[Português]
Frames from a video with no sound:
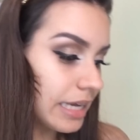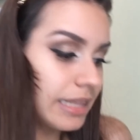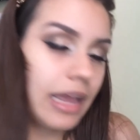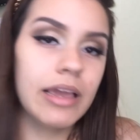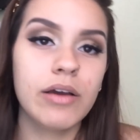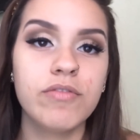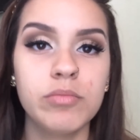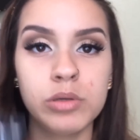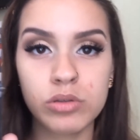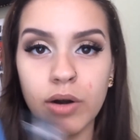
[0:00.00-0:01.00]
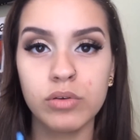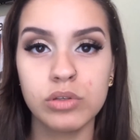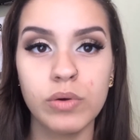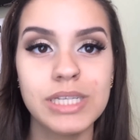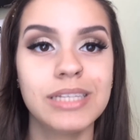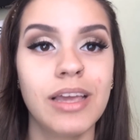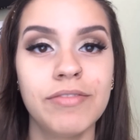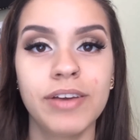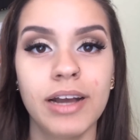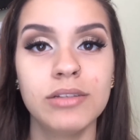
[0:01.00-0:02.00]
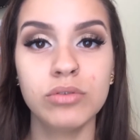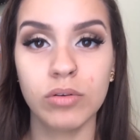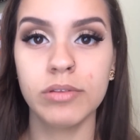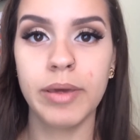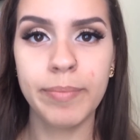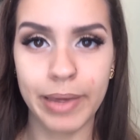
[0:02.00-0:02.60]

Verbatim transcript: Daí eu vou misturar os dois até ficar do tom da minha